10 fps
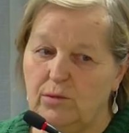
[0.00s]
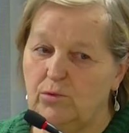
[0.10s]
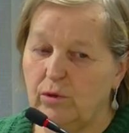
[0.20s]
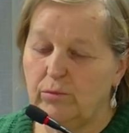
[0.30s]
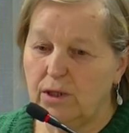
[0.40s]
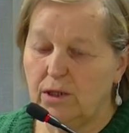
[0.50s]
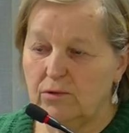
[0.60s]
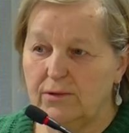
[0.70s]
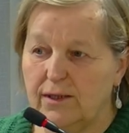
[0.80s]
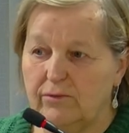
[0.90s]
byłoby je
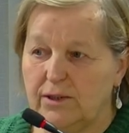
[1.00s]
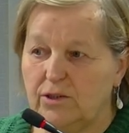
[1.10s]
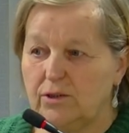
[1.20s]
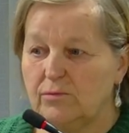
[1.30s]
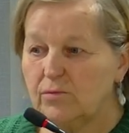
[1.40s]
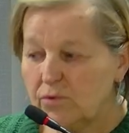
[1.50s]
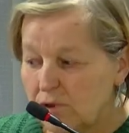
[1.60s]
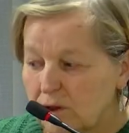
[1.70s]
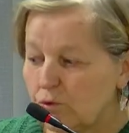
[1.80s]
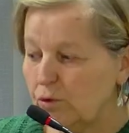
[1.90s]
oddawać.
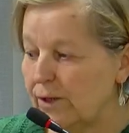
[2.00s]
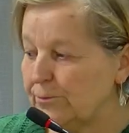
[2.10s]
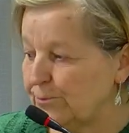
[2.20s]
Dziękuję.